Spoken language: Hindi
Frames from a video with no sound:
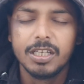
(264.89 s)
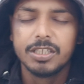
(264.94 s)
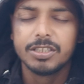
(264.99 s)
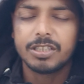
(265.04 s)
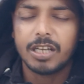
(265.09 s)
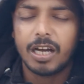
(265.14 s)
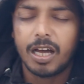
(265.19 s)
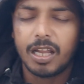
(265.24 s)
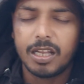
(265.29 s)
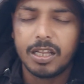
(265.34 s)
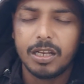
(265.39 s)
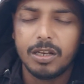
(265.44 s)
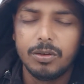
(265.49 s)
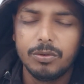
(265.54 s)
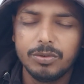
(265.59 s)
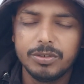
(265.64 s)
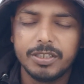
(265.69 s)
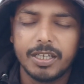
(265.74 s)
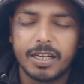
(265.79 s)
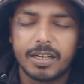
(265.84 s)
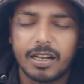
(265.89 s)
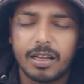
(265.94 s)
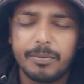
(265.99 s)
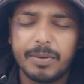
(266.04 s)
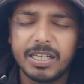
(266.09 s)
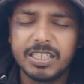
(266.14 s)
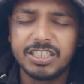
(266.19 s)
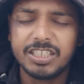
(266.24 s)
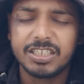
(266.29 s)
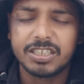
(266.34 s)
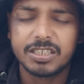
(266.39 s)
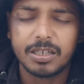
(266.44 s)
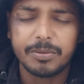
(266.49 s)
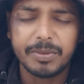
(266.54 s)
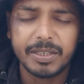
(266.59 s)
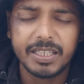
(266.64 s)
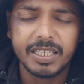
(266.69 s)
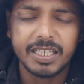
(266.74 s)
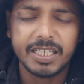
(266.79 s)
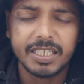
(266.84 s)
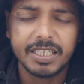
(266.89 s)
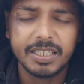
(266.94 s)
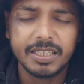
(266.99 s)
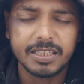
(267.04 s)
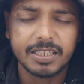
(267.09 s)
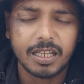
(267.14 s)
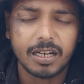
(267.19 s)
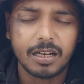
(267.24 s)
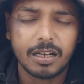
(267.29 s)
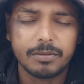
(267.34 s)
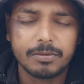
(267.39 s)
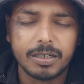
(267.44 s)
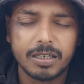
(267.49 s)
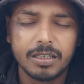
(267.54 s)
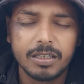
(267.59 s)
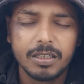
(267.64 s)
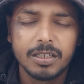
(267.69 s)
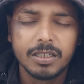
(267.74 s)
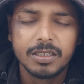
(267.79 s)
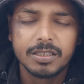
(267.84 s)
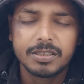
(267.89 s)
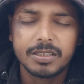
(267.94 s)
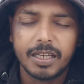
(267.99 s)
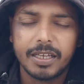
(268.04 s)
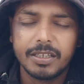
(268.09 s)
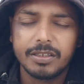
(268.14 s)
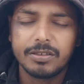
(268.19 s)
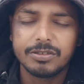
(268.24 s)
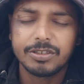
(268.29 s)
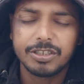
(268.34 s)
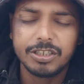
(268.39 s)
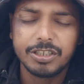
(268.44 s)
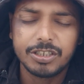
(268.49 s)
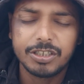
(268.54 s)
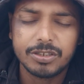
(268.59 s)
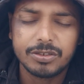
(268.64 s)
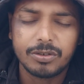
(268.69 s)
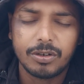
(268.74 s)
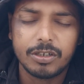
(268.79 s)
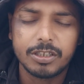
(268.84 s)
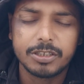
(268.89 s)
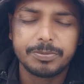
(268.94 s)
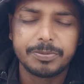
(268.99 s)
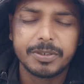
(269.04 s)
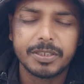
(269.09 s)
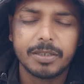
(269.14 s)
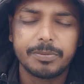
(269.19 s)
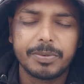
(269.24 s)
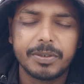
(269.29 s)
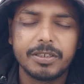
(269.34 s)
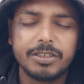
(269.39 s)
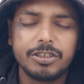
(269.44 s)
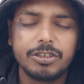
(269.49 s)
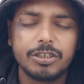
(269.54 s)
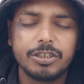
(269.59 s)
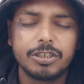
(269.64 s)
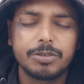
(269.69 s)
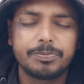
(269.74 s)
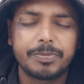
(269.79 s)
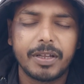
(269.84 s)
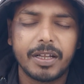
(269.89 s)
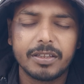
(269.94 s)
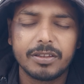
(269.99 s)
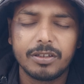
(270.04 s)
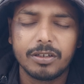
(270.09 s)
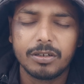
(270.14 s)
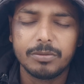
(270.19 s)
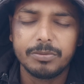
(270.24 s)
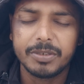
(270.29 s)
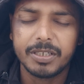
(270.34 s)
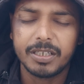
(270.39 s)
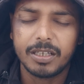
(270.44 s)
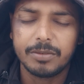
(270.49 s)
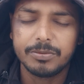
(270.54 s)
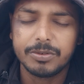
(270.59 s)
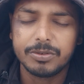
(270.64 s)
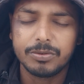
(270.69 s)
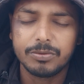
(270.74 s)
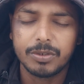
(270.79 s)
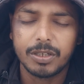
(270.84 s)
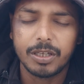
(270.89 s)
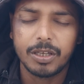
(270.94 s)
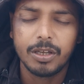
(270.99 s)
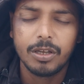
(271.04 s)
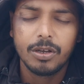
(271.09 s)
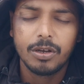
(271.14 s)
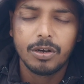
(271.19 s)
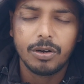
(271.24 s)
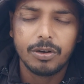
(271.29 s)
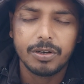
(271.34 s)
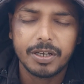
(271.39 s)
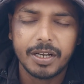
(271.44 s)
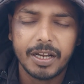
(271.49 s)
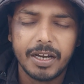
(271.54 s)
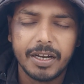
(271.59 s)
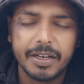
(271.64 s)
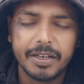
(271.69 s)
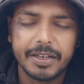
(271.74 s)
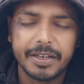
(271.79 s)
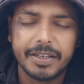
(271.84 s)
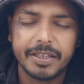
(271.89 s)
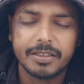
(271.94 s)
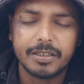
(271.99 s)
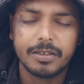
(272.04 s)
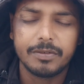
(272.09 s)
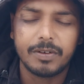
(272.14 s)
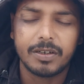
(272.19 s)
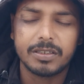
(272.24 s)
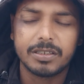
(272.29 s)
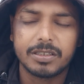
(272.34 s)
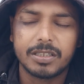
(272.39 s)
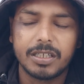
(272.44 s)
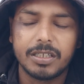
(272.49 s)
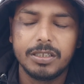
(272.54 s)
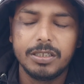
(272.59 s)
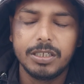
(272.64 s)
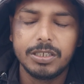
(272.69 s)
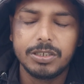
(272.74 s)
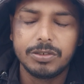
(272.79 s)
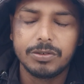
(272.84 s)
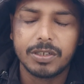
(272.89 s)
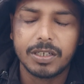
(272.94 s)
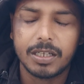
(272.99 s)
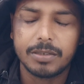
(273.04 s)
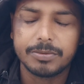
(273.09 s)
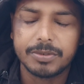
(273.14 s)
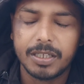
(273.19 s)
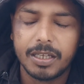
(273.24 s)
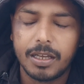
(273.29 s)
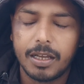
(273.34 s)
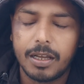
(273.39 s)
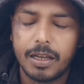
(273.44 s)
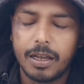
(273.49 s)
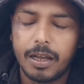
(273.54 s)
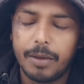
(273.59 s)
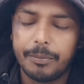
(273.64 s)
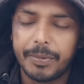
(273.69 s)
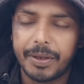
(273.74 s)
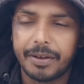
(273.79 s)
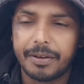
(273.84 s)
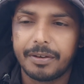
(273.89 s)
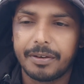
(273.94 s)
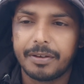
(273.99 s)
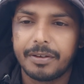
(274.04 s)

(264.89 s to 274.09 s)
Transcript: साले लुया रबा क्षमा दिखीन तनलबा थैंक यू जीसस सॉलिस परमेश्वर इस प्रार्थना को मीठे नाम से सुने और ग्रहण करने का धन्यवाद देते यीशु के नाम से अमिन